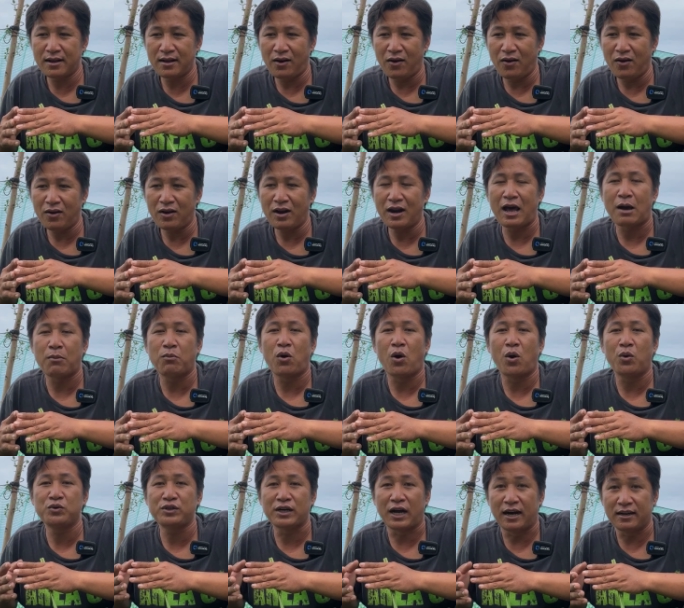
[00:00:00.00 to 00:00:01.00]
có có lòng
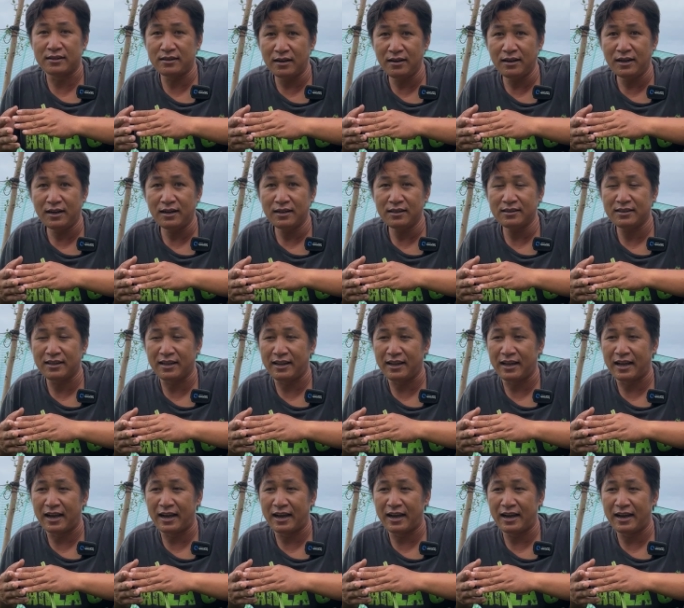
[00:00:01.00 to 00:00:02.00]
hỗ trợ Tuấn á,
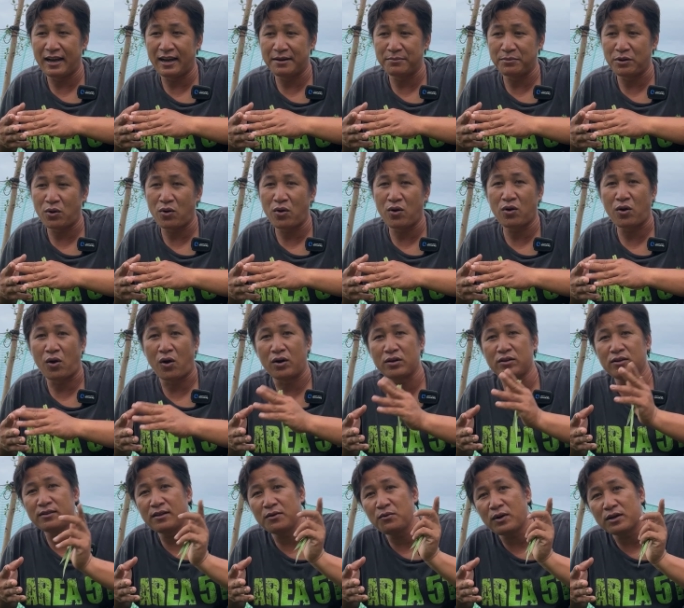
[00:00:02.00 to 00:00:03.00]
thì à, bà con
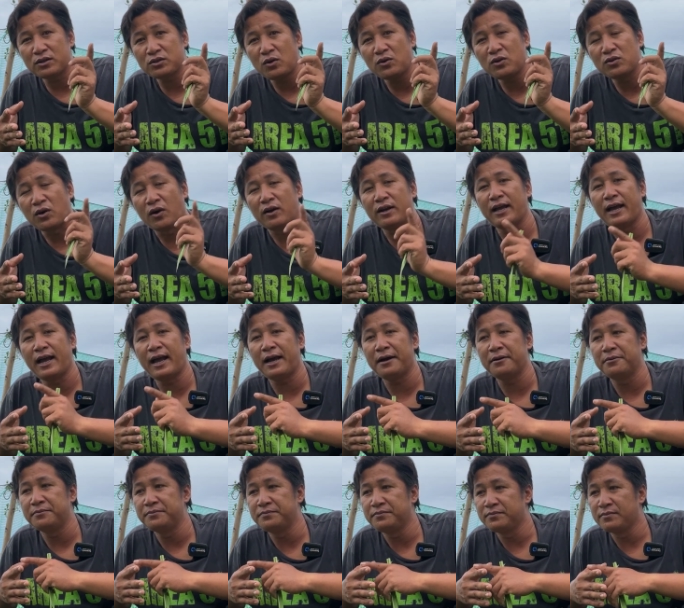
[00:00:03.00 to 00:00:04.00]
gọi cho Tuấn qua số điện thoại này
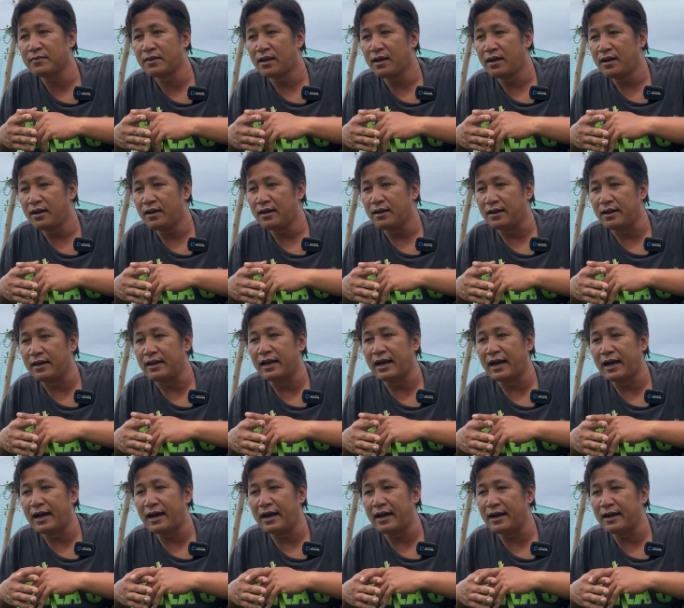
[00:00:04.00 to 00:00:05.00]
ha thì
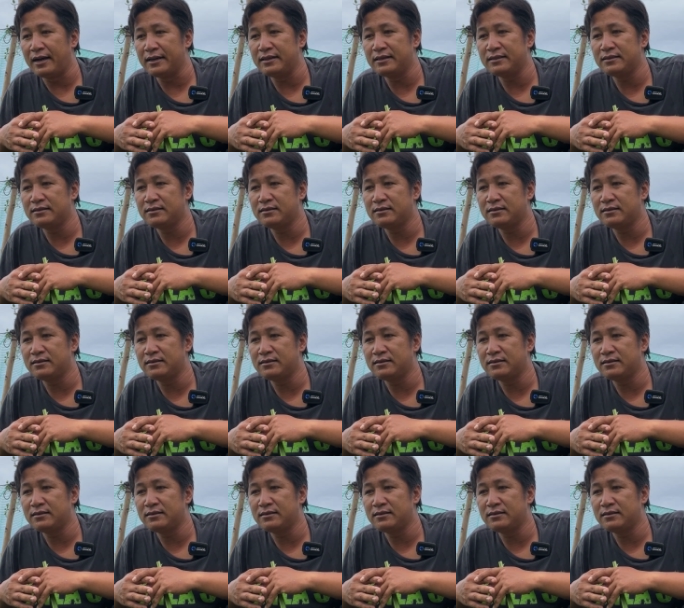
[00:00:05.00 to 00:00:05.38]
à,